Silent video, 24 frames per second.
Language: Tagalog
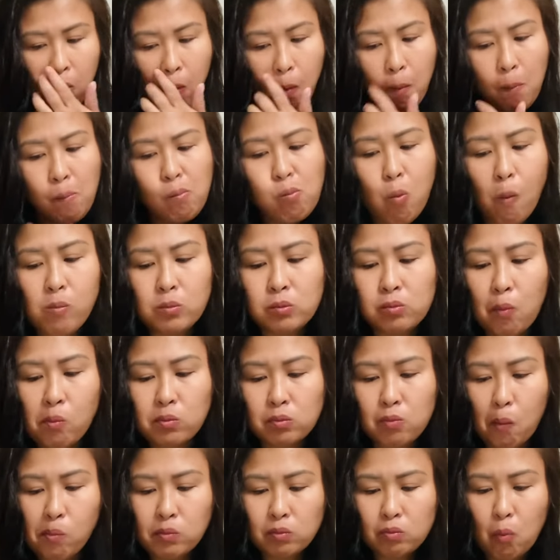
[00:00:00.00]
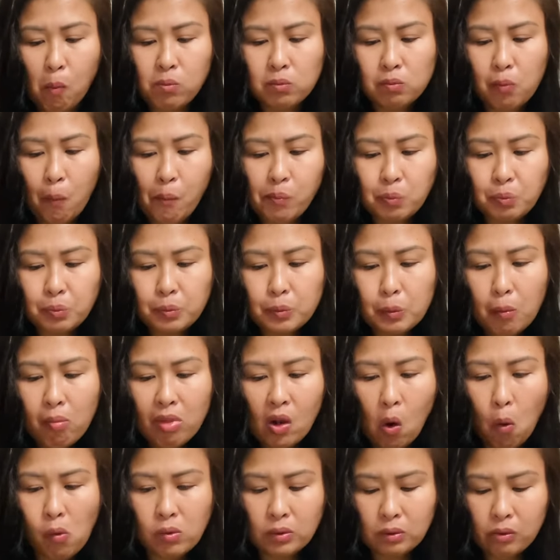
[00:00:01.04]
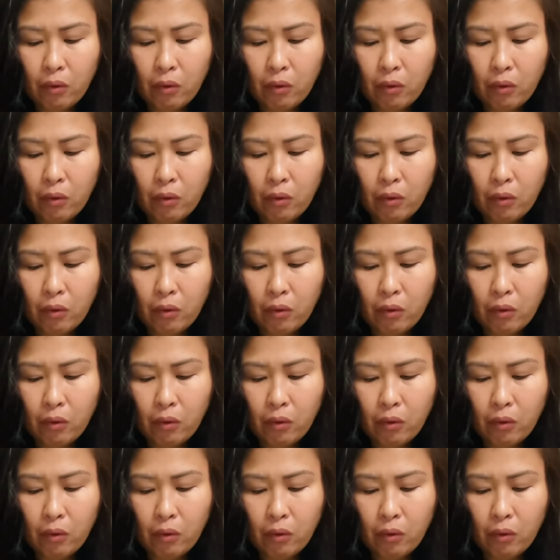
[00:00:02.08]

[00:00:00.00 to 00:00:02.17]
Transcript: ko is para makontrol po yung